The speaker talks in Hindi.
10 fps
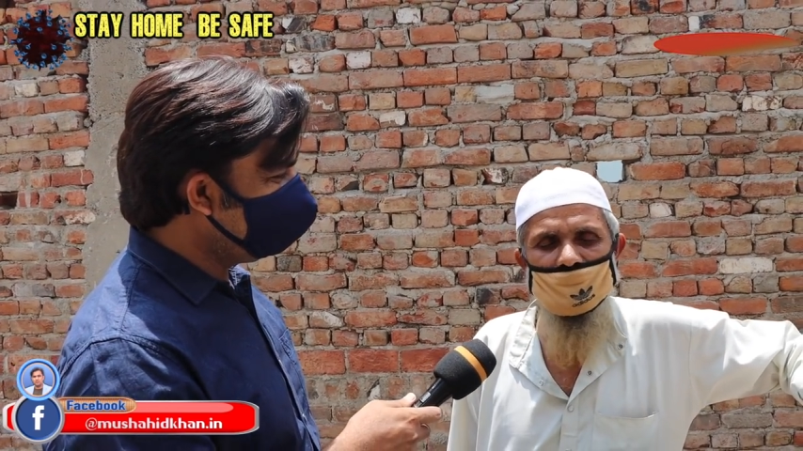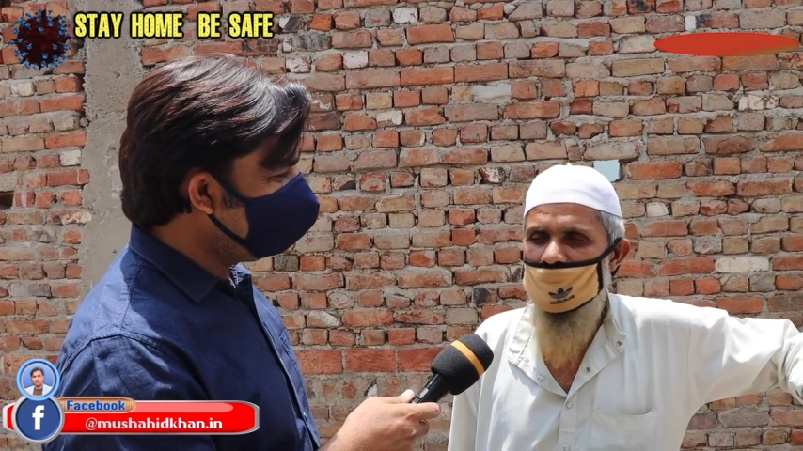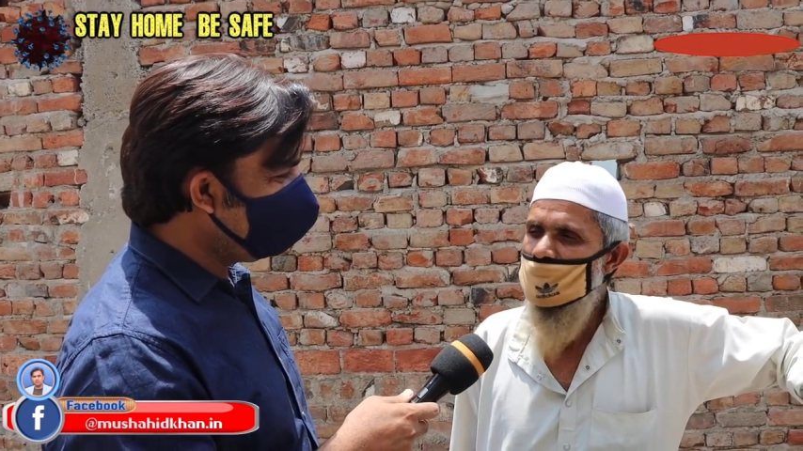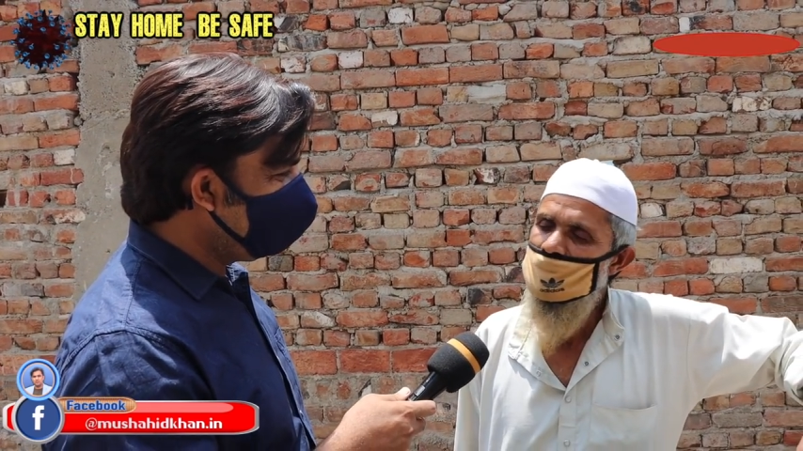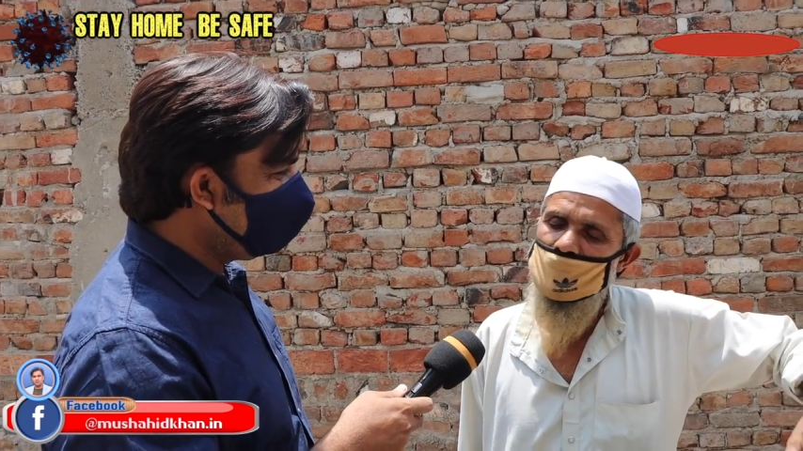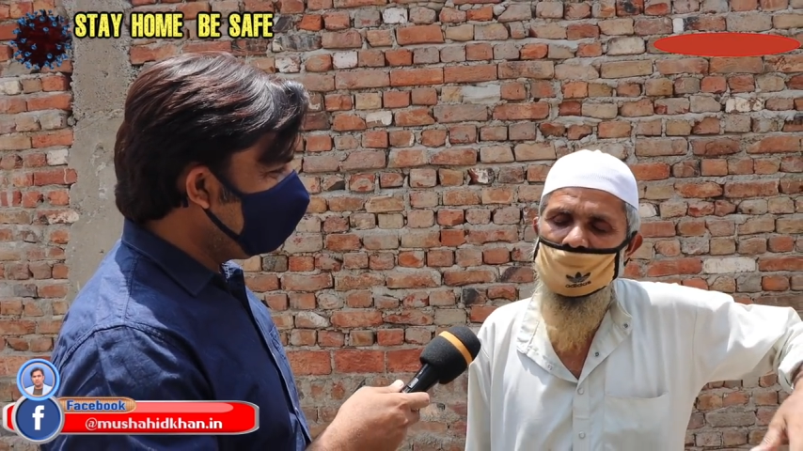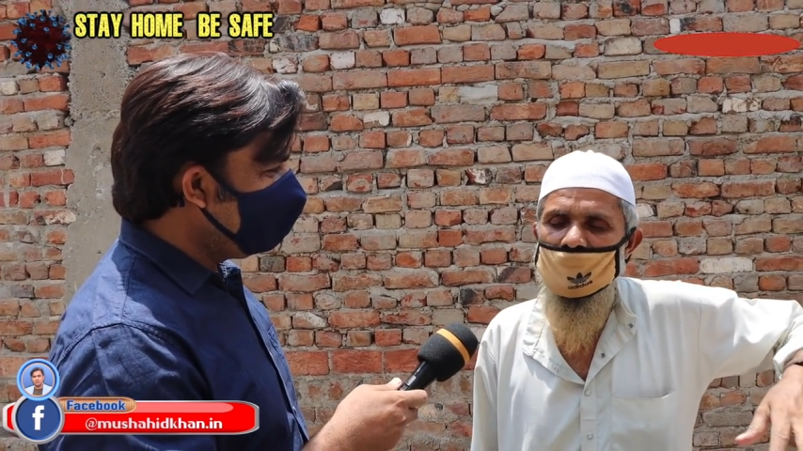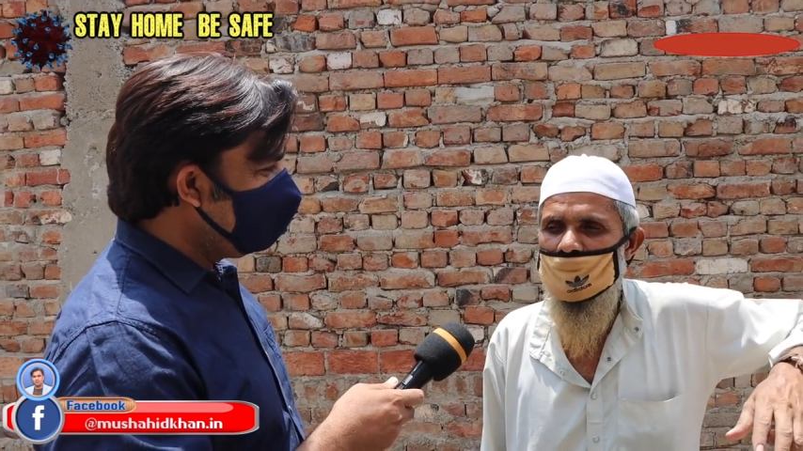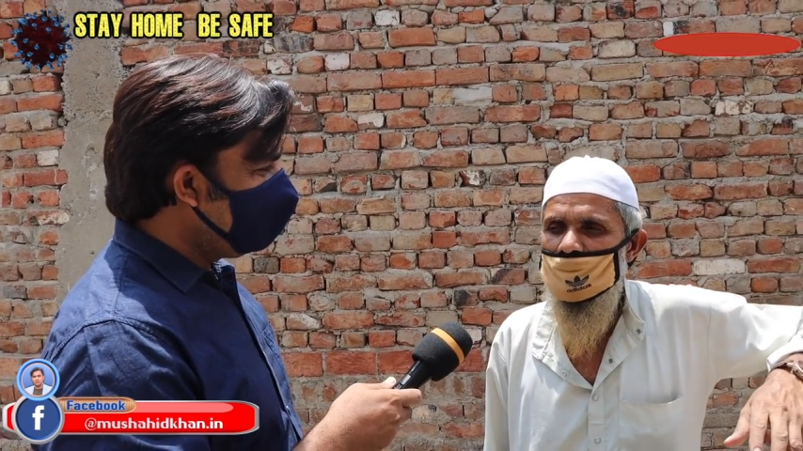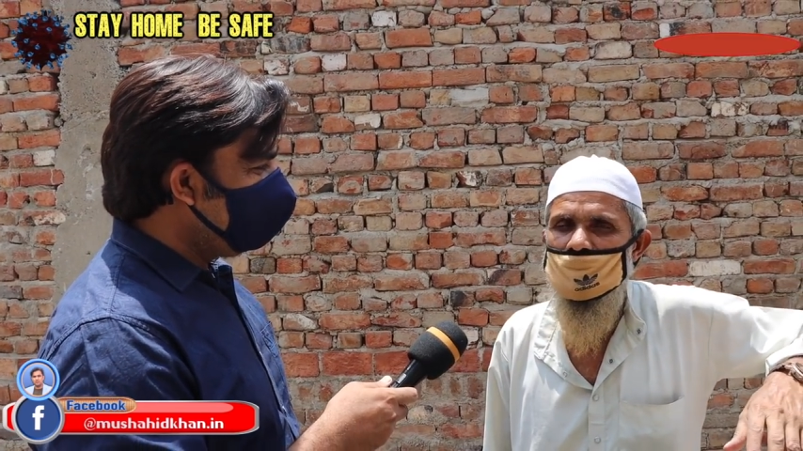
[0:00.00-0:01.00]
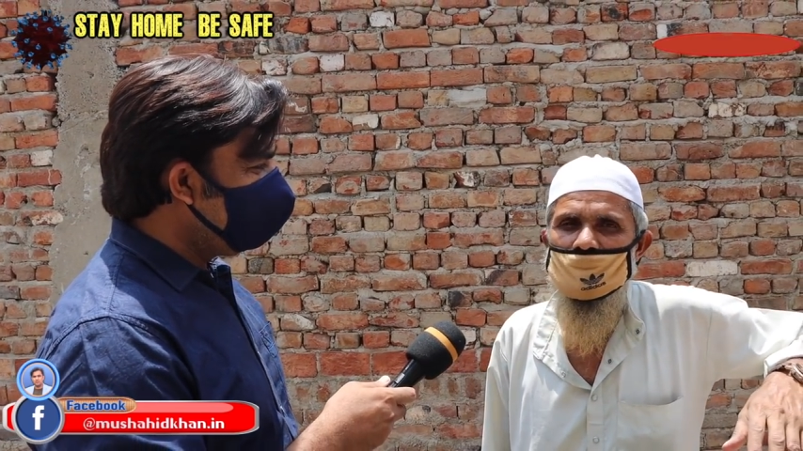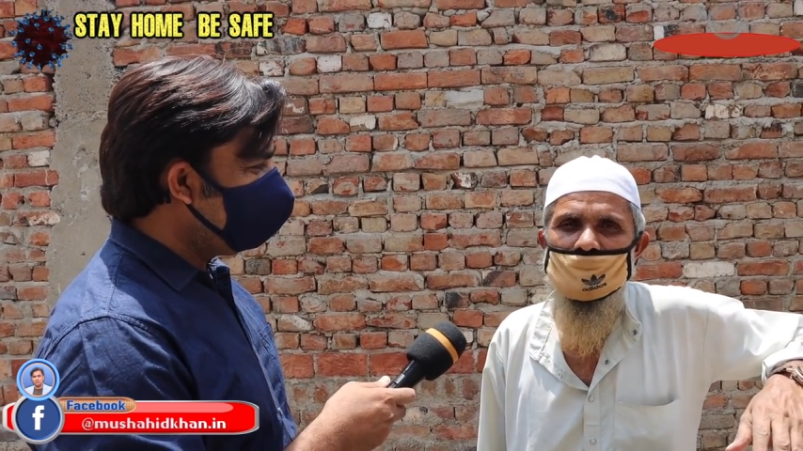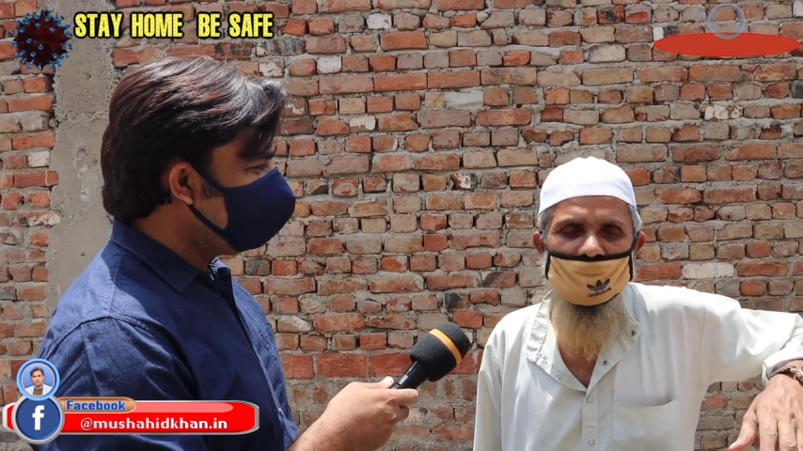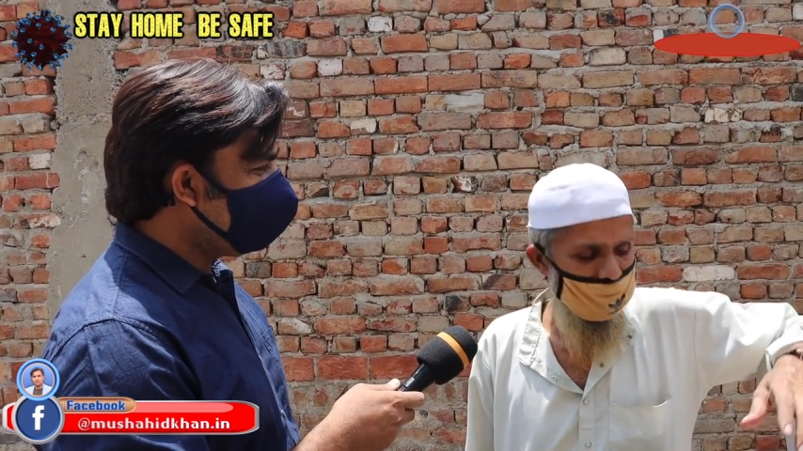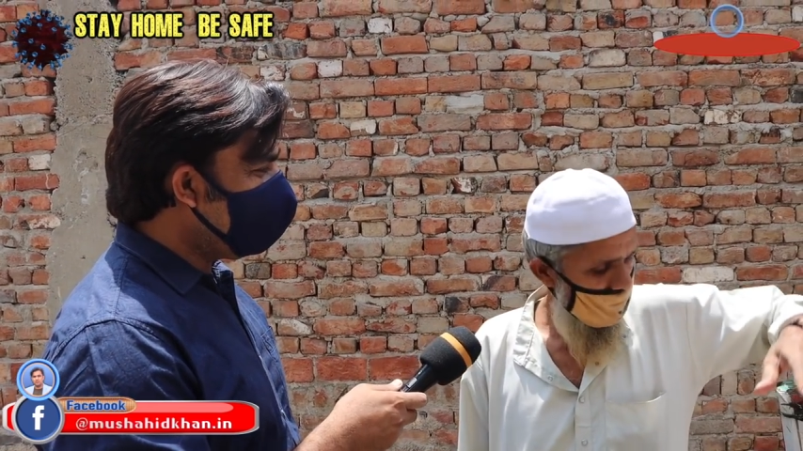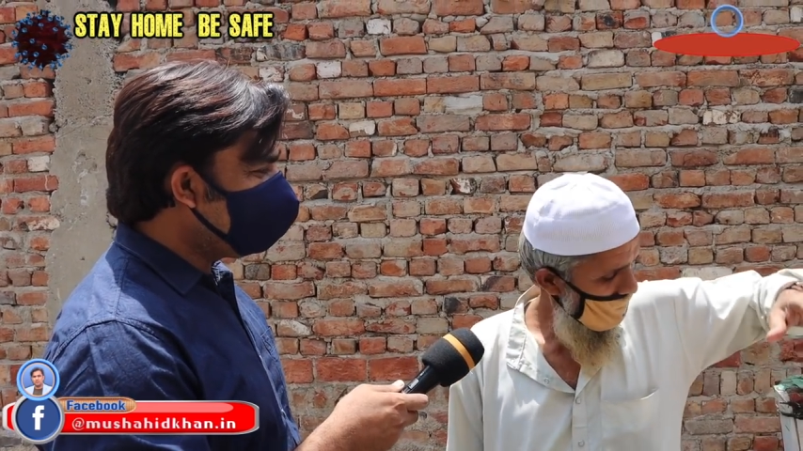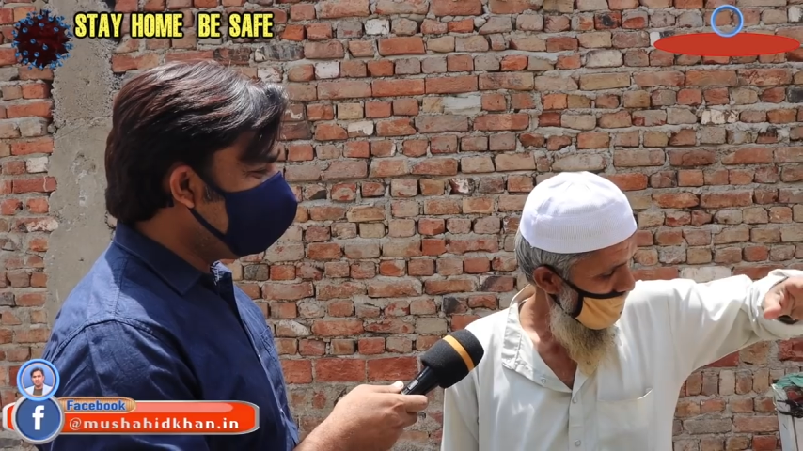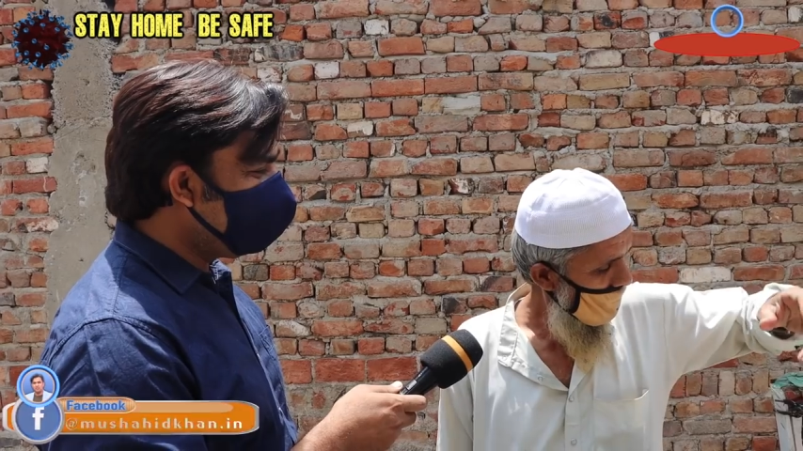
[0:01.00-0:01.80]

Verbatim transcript: ठीक है जायज रेट है बिल्कुल जायज